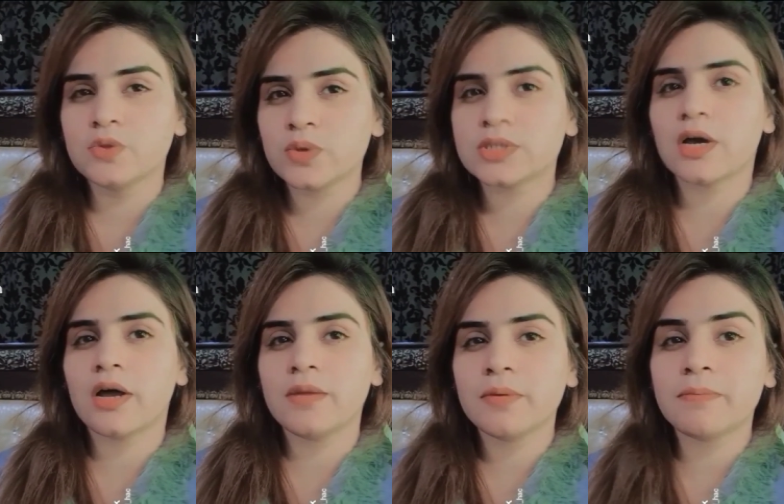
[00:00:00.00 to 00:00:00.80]
जो इस
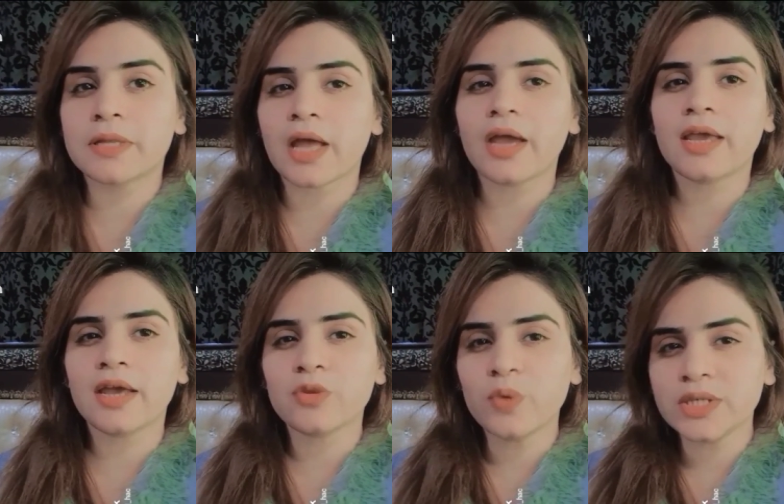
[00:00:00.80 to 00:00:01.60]
कहानी में बताया गया
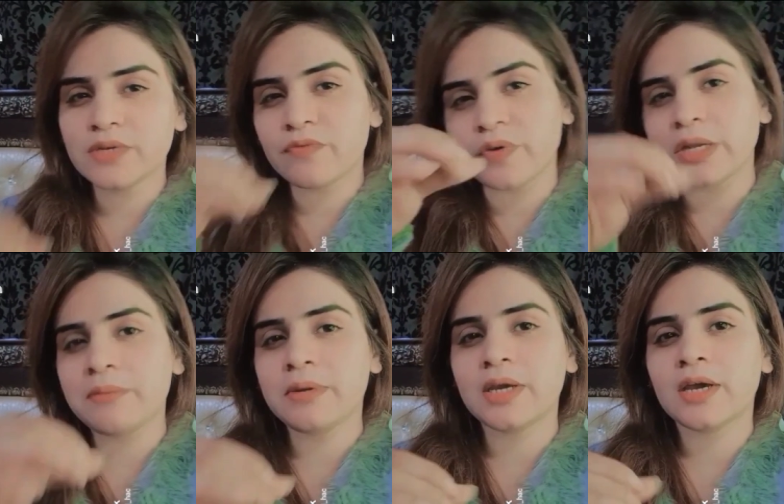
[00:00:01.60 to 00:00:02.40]
है थोड़ी सी
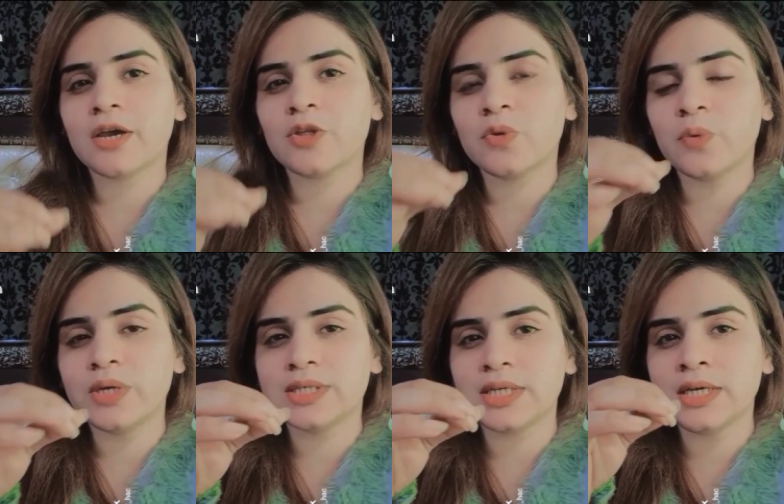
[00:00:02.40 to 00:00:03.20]
फ़नी भी है
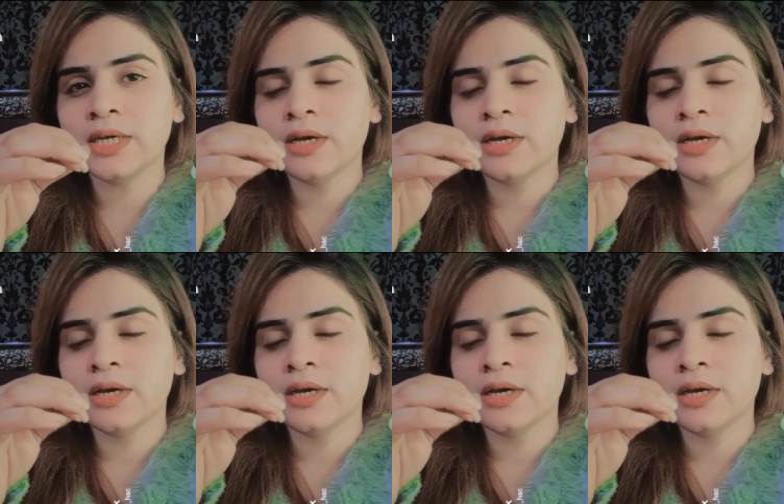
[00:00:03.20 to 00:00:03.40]
थोड़ी सी